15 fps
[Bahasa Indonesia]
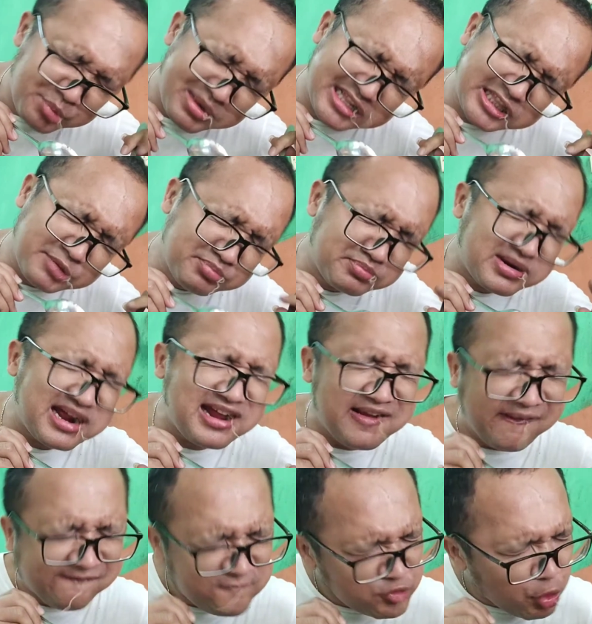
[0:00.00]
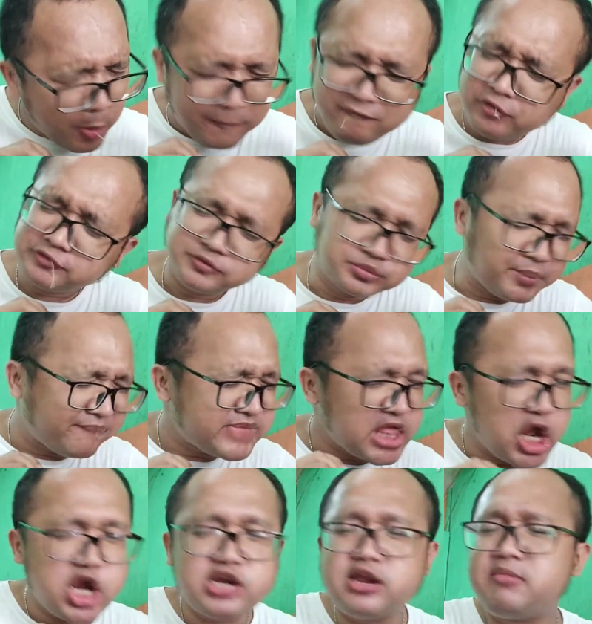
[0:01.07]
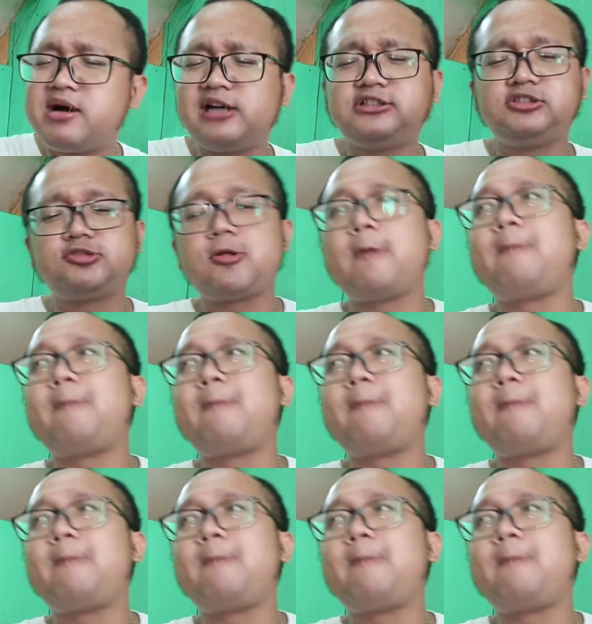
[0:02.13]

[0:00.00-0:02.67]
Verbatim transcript: mantep bro enak banget